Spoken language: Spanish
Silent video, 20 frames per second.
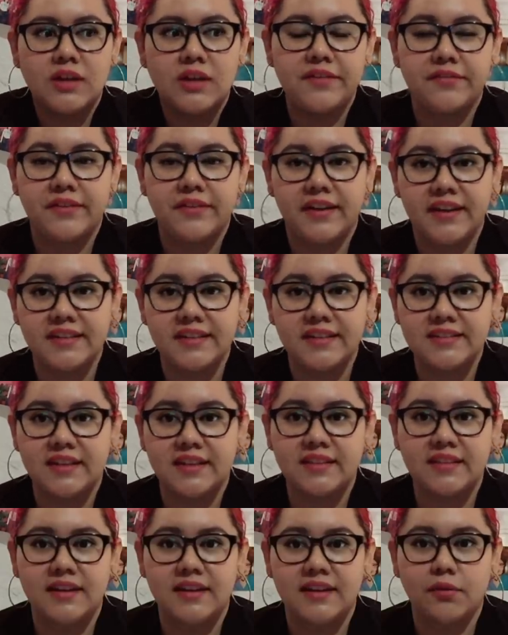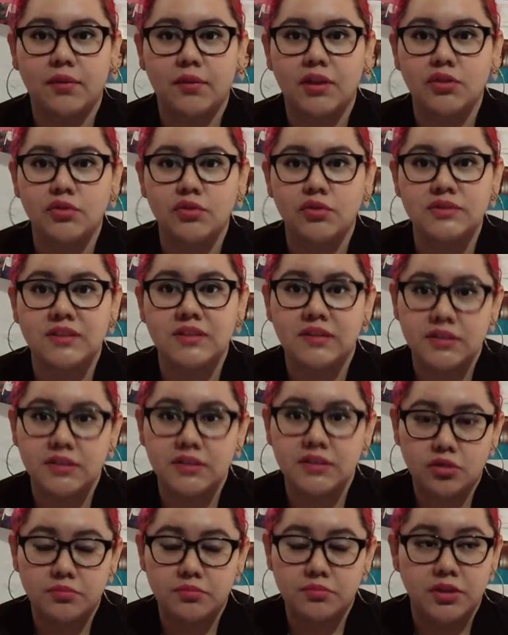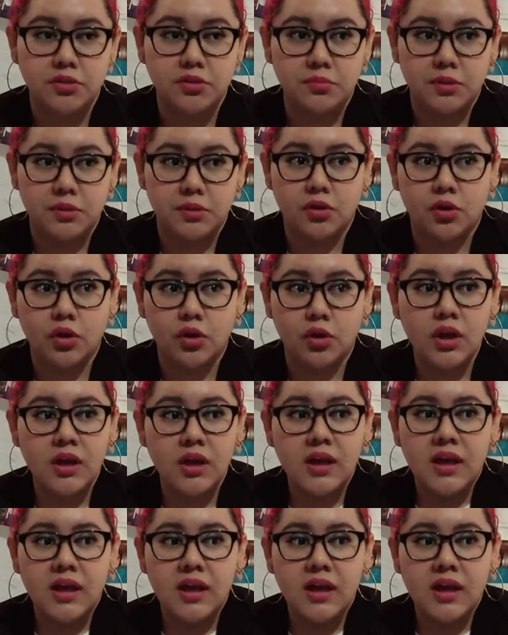diferencia entre cuando estaba yo comiendo mejor